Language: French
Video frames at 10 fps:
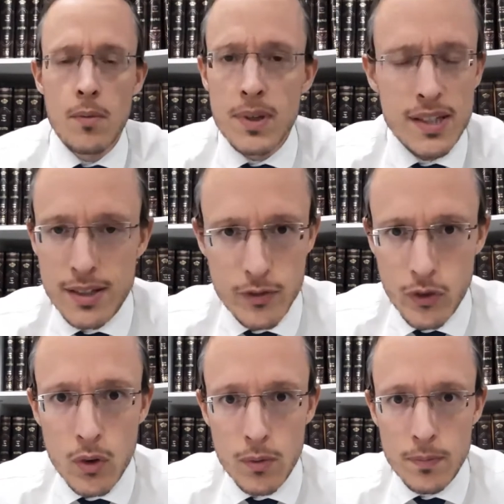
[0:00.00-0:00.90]
Mais ça, c'est
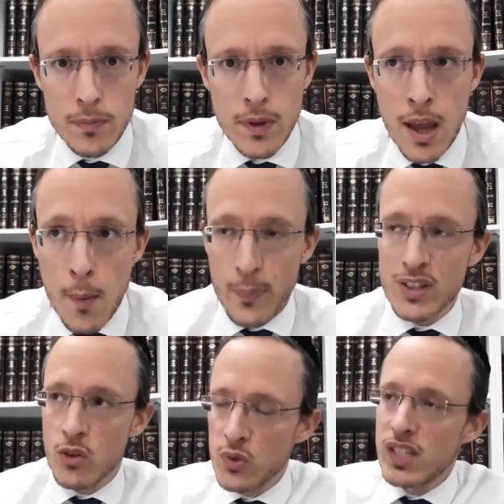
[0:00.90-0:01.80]
faux.
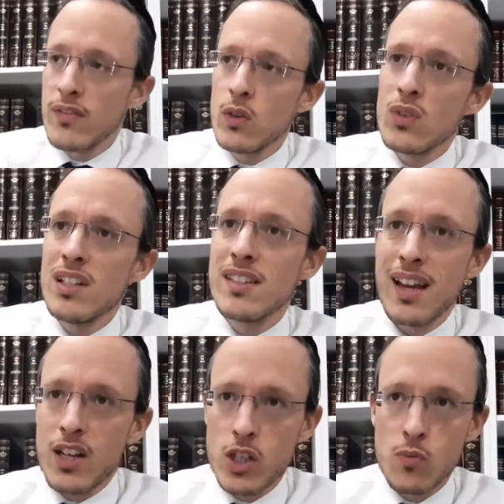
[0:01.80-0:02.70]
Parce que vous savez, nous dit
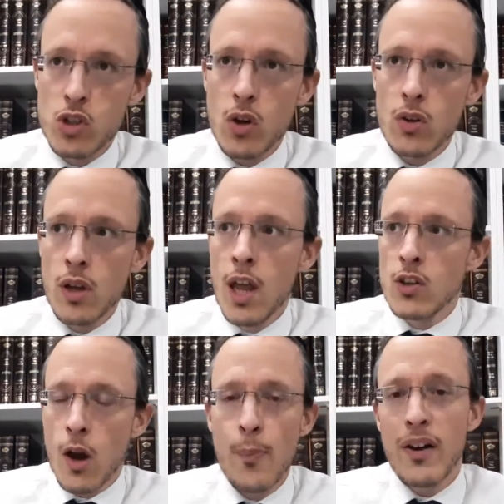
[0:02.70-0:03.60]
le Shon,
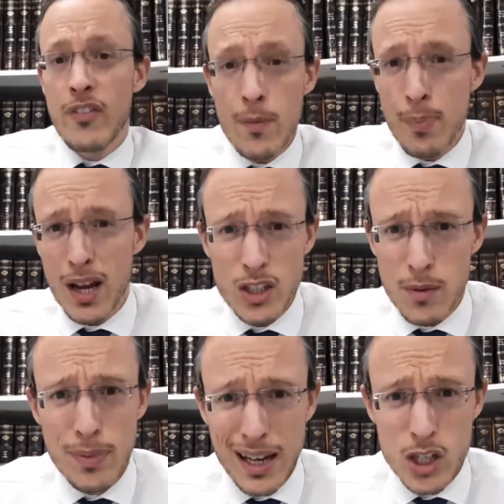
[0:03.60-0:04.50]
dans la fin de Parashat
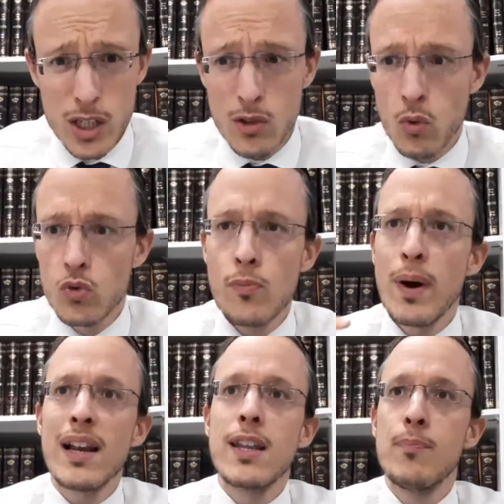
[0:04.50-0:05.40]
Bereshit, on nous
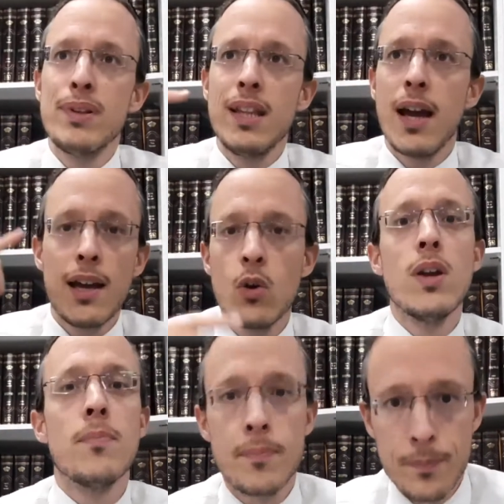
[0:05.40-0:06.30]
parle des bnei à
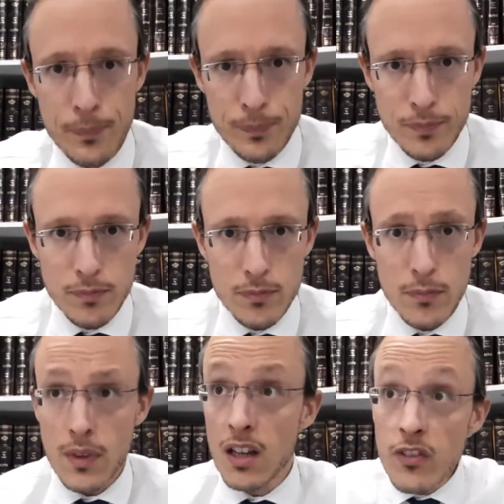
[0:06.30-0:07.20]
Elohim
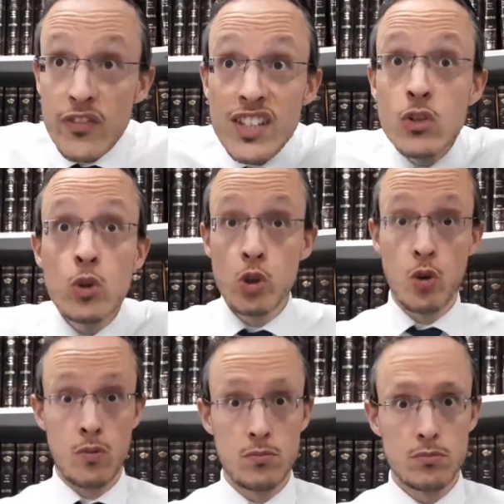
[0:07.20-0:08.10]
les fils de
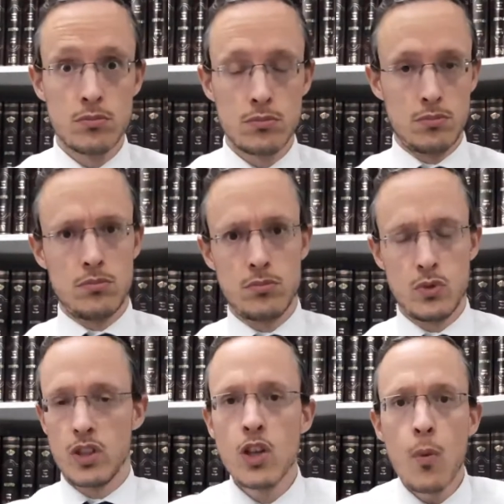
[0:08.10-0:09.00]
Dieu.
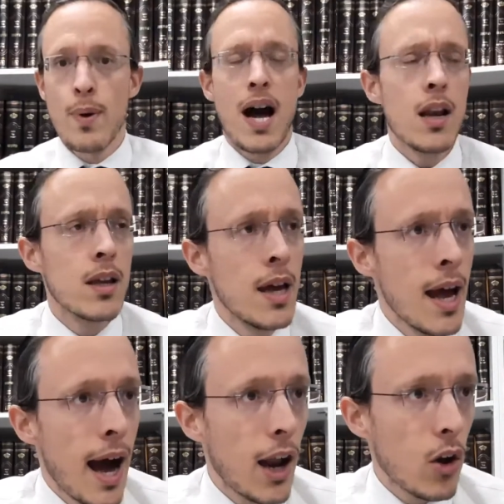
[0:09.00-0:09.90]
De qui on parle
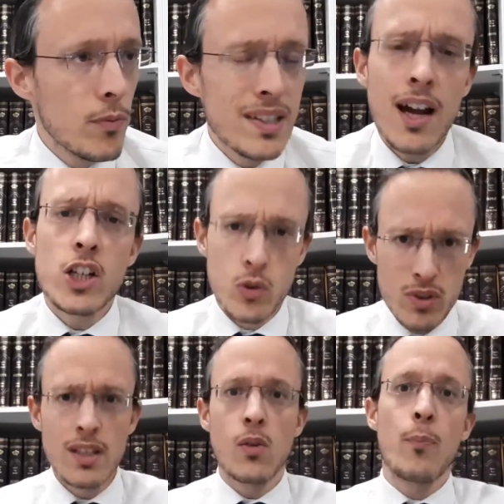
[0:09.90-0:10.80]
Alors le Midrash nous
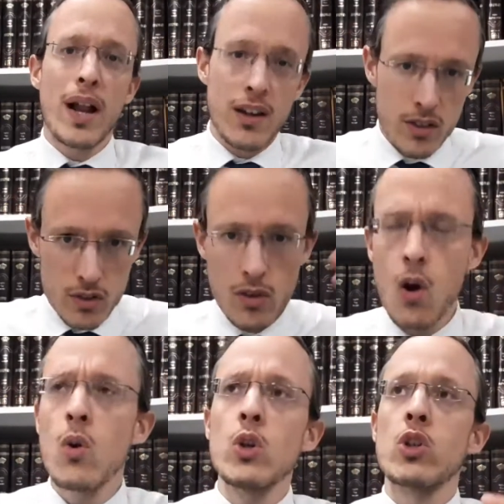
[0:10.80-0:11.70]
dit, on parle
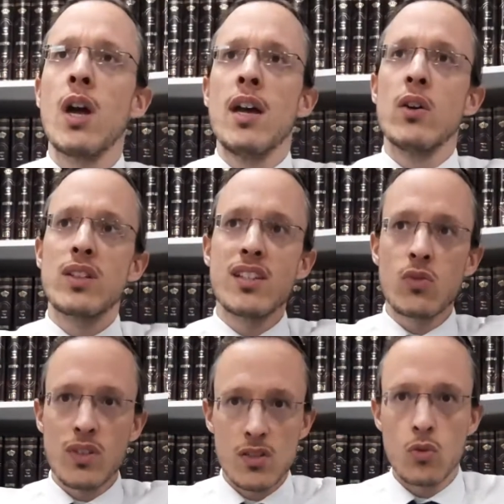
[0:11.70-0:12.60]
d'anges euh, qui
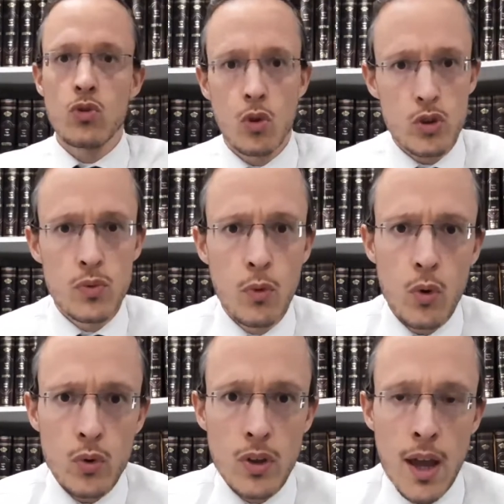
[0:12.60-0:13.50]
sont descendus dans ce
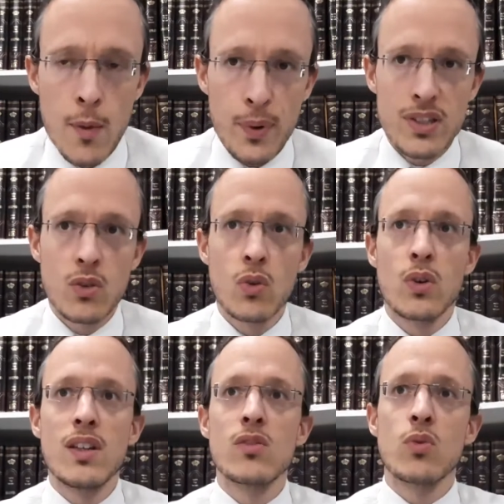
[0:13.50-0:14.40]
monde parce
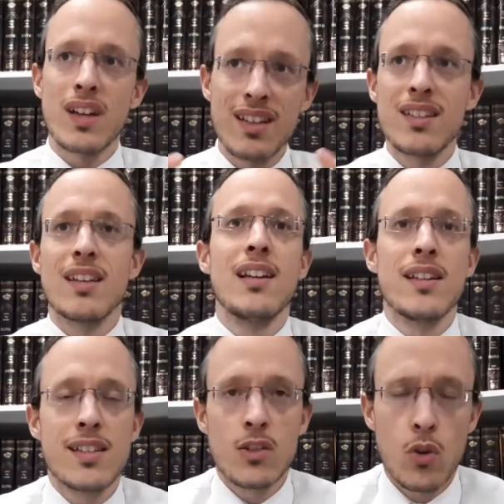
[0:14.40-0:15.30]
qu'ils ont critiqué
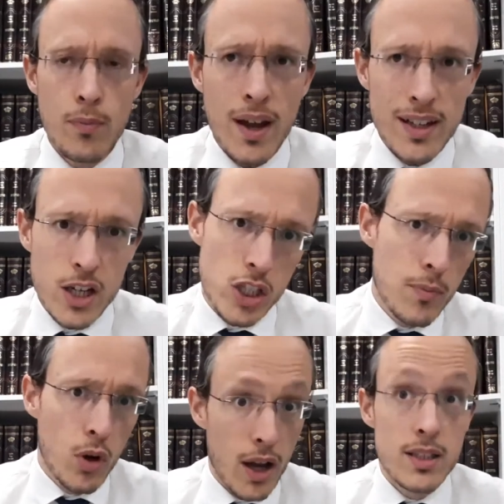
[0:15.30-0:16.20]
les êtres humains et
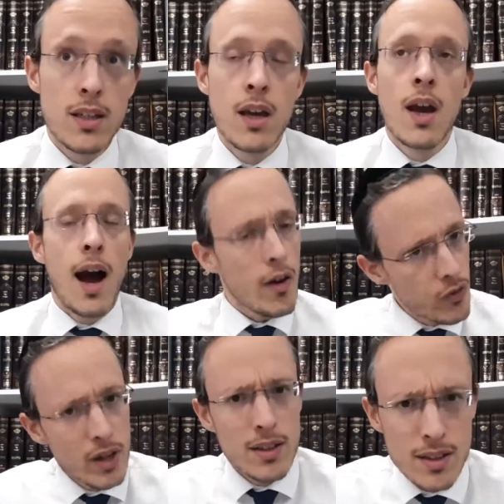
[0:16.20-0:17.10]
Hachem leur a dit, ah vous
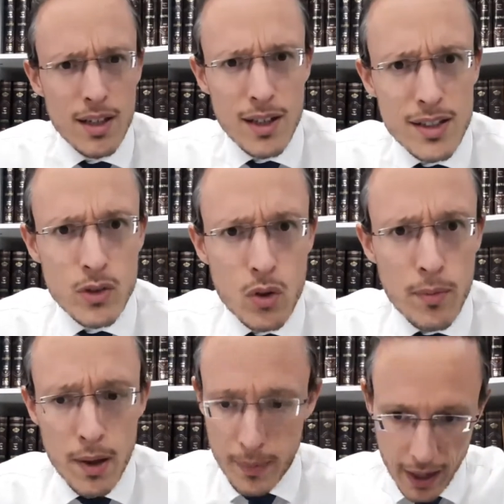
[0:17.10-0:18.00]
critiquez les êtres
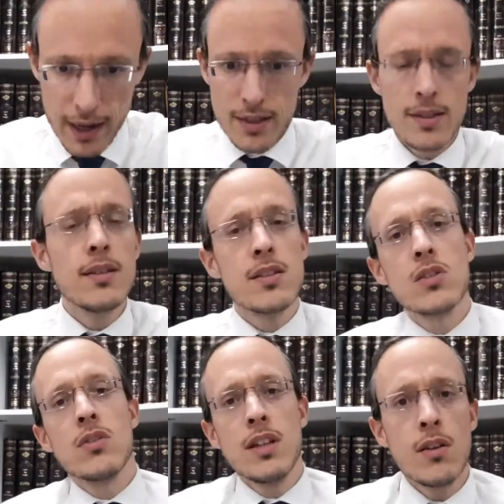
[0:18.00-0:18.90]
humains, bah allez-y,
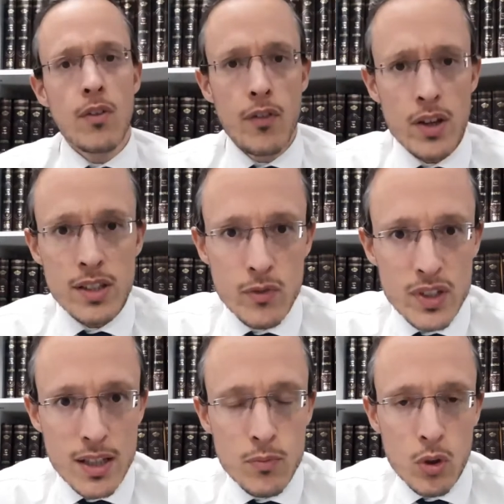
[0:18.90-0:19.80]
descendez, on va voir si vous
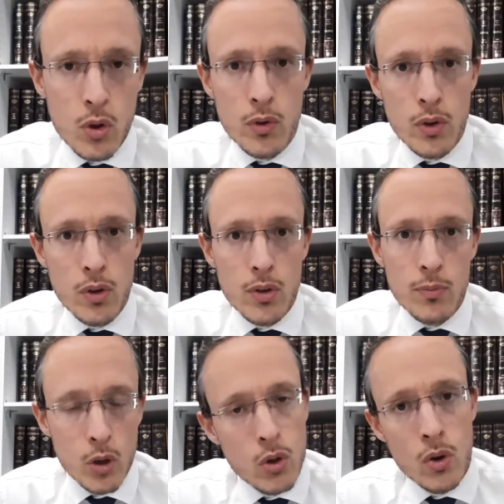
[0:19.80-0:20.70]
êtes mieux que
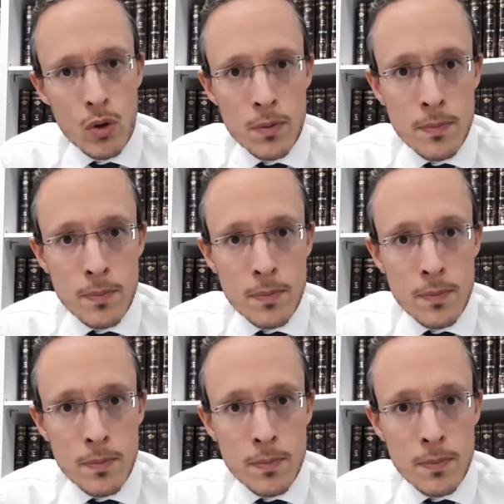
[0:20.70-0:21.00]
mieux qu'eux.